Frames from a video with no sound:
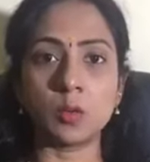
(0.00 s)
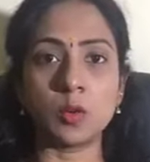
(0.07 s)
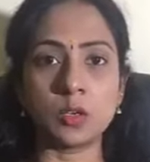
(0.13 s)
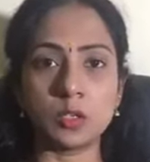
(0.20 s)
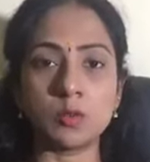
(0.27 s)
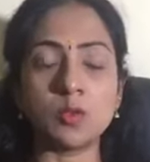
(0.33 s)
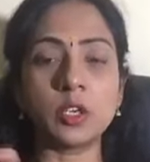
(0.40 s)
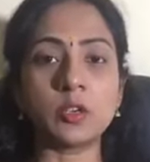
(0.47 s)

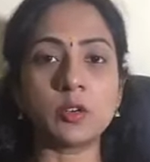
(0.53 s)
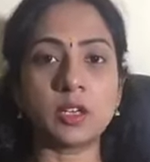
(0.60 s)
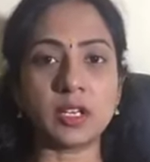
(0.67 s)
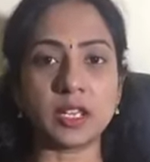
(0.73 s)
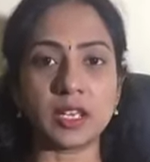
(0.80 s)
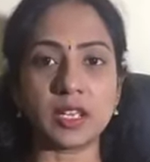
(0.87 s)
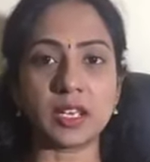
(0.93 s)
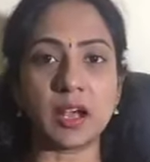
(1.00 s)
ஒரு முடி கூட
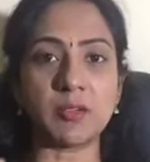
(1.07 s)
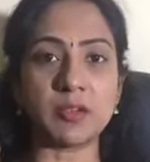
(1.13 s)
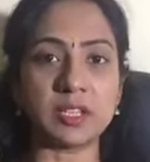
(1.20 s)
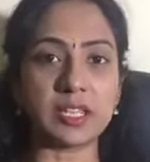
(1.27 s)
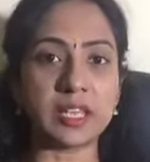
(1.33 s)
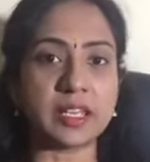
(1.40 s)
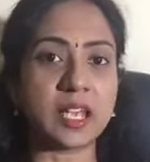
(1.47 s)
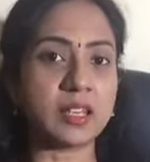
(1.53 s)
நிறைக்கல
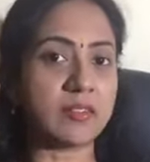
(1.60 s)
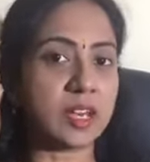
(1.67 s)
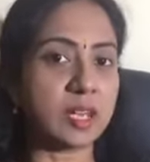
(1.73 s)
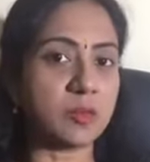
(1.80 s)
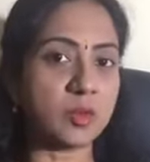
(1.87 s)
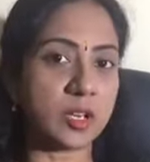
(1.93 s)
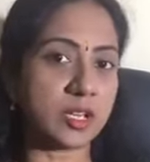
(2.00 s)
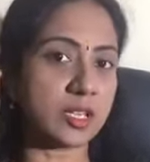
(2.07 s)
அவர் வந்து எங்கேயாவது
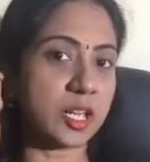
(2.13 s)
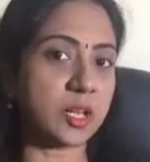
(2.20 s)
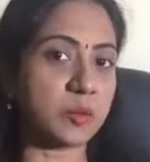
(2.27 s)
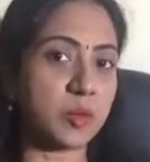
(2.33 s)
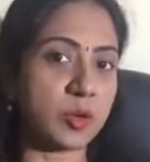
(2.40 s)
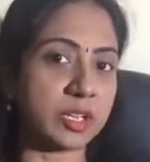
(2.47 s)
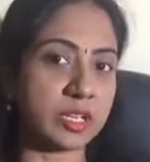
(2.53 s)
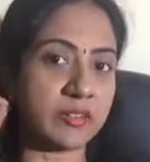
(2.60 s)
வெள்ள இருந்தா
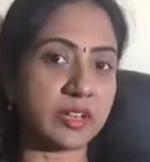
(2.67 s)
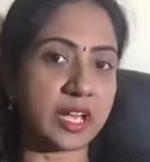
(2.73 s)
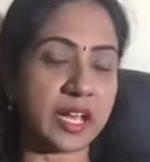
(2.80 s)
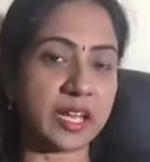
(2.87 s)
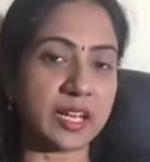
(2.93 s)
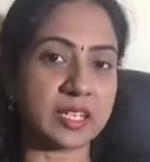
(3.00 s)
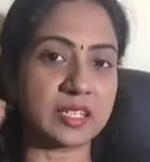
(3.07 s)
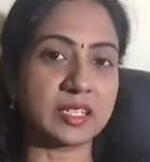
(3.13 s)
எனக்கு புடுங்கி விட
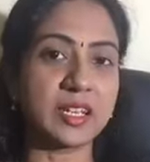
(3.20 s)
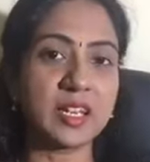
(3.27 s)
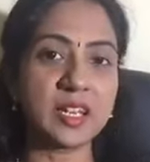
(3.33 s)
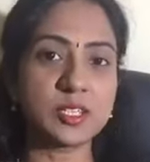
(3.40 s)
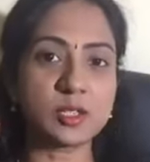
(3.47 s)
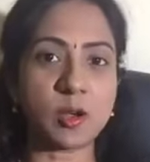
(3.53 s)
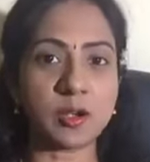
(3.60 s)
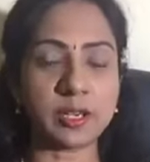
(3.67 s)
எனக்கு
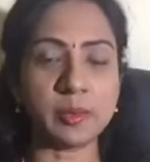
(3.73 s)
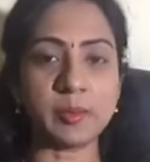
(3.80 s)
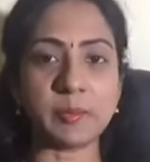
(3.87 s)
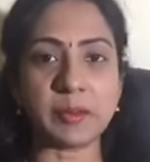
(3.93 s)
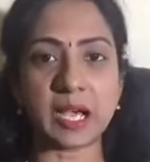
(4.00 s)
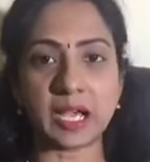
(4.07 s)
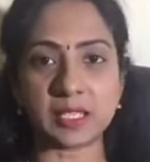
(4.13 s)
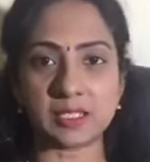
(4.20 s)
சால்ட் அண்ட்
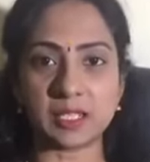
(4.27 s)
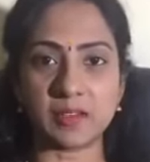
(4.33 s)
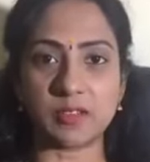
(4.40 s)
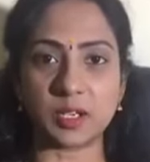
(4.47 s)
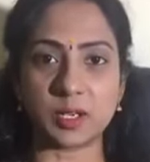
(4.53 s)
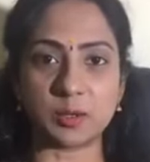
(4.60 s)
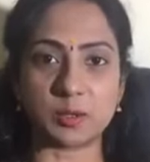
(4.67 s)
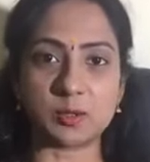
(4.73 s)
பேப்பர்
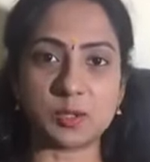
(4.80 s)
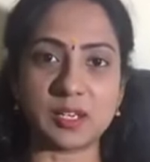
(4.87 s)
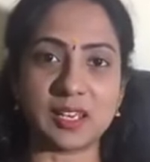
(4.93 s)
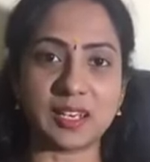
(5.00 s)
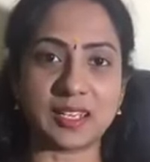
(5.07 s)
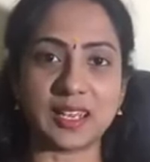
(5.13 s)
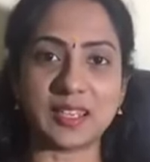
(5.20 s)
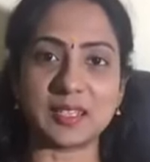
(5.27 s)
ஹேர் வைக்கணும்னு
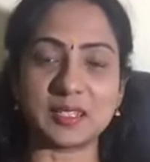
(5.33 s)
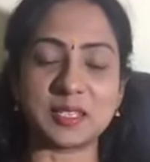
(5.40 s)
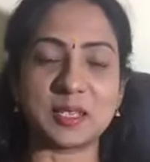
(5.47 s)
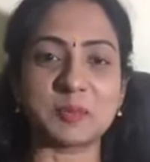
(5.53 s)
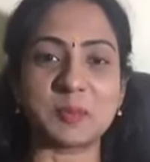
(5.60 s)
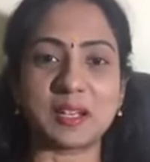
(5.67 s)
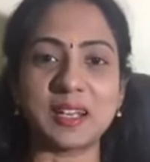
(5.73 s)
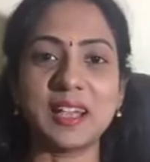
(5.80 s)
சொல்லி எனக்கு
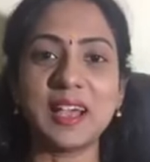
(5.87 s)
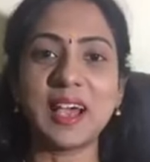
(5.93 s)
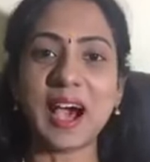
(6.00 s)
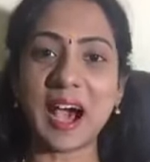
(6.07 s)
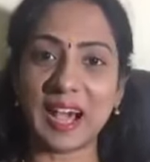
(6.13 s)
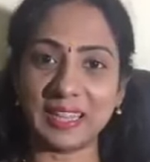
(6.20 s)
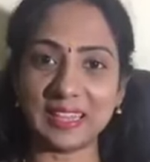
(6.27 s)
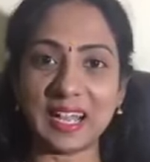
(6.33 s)
கேட்டுட்டே இருப்பார்
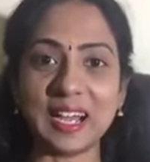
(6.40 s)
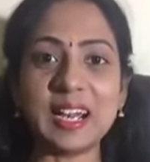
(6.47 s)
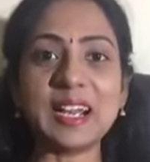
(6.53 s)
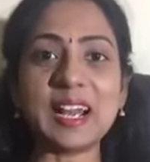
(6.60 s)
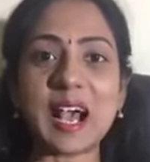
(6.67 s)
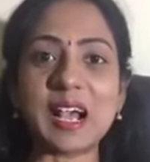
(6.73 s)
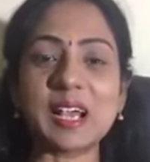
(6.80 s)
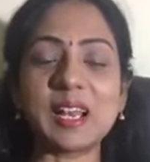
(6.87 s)
அந்த
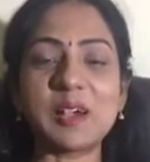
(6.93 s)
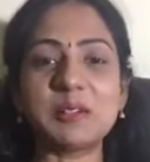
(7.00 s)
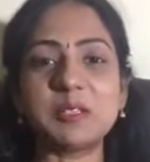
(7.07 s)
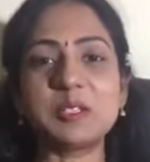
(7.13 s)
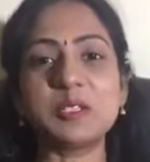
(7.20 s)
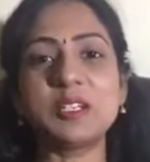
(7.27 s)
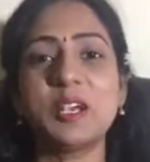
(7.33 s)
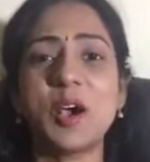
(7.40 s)
ஆனா நாங்களாம்
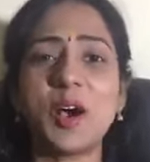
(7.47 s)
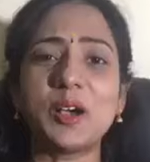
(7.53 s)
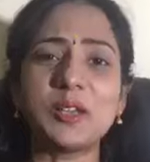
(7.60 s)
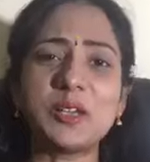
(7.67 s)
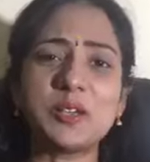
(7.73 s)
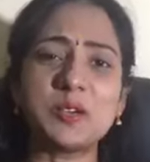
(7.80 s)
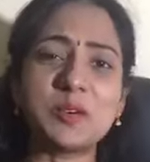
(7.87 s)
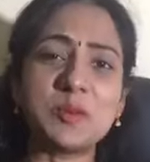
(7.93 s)
வந்துட்டு
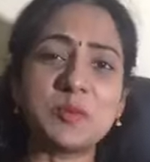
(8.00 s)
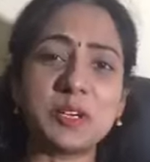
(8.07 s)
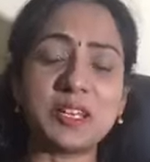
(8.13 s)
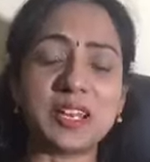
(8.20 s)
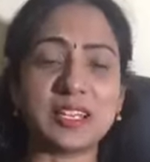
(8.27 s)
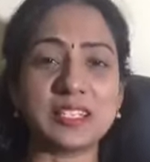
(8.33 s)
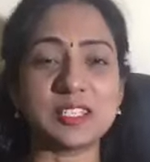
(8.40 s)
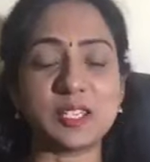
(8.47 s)
ஐயோ
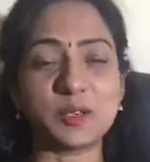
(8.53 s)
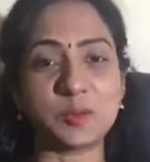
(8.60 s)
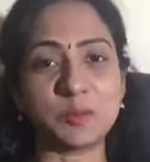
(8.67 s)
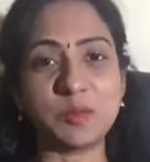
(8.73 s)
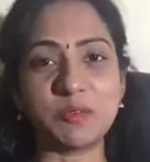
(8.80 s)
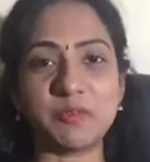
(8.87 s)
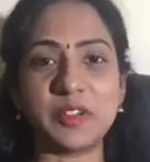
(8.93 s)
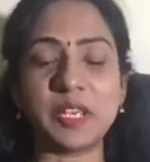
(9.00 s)
முடி நிறைச்சிச்சு
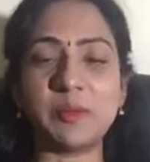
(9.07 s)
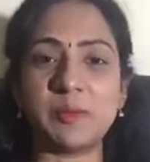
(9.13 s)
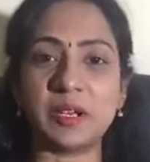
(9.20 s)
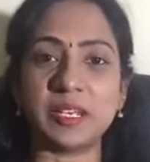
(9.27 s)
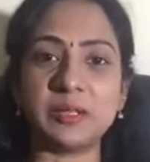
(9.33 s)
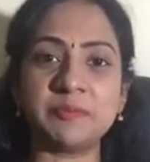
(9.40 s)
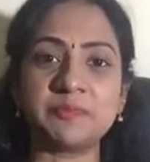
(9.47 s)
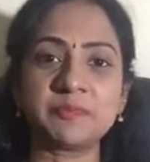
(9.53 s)
ரொம்ப ஃபீல்
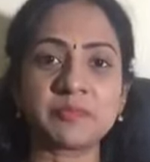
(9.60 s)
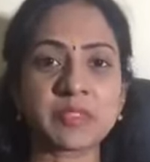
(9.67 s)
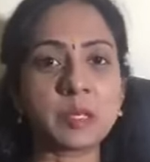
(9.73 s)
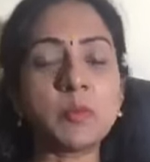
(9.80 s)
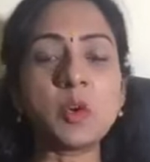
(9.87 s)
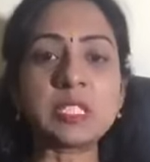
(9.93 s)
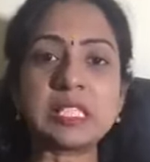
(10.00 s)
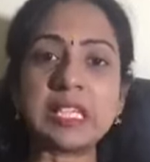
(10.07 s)
பண்ணி
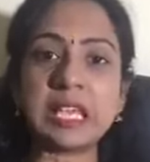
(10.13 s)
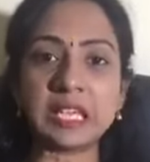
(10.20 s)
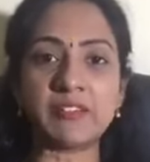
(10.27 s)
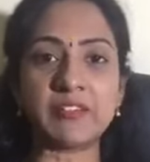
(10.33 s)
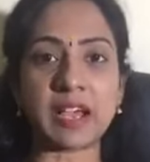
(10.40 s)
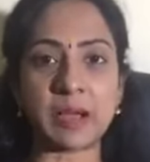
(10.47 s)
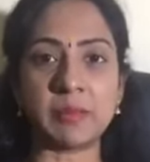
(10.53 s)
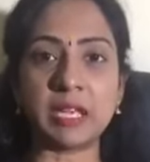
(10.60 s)
மோஸ்ட்லி
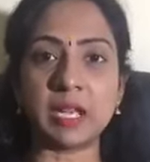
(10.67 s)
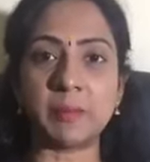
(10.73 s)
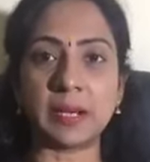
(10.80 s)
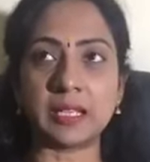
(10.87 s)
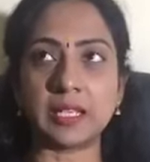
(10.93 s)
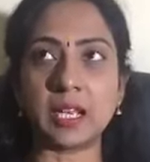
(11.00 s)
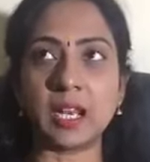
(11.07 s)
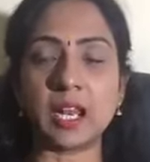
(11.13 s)
எங்கள் ஃபேமிலியில்
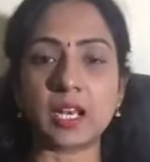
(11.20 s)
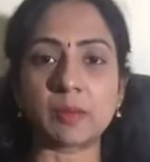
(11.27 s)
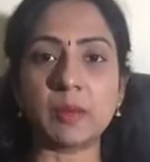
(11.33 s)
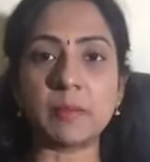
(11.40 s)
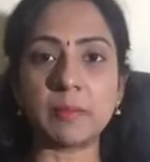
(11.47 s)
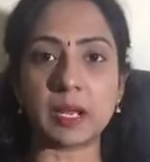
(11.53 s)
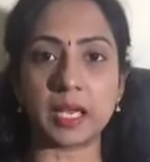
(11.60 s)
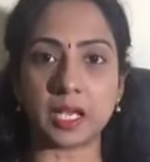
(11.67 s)
பார்த்தீங்கன்னா
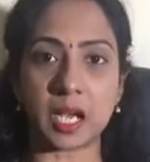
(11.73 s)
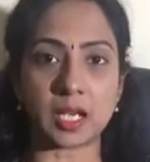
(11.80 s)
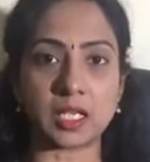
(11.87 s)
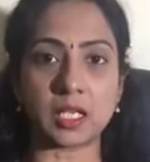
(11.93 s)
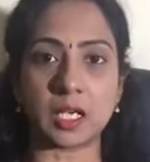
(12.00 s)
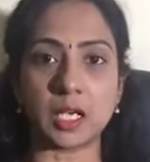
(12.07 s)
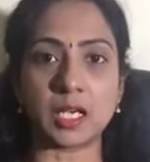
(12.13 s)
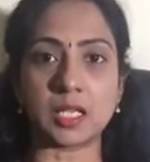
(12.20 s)
எல்லாருக்குமே எங்கள்
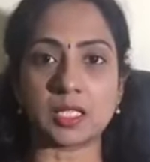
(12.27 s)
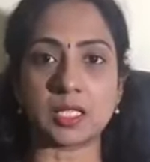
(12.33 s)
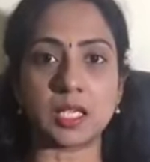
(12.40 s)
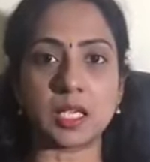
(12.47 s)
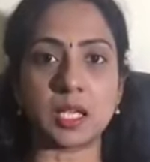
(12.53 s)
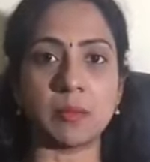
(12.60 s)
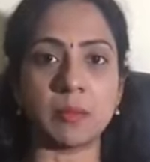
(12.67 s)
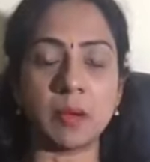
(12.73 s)
அக்கா
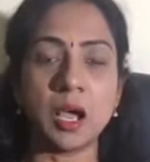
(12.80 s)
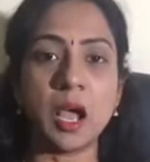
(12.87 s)
எங்க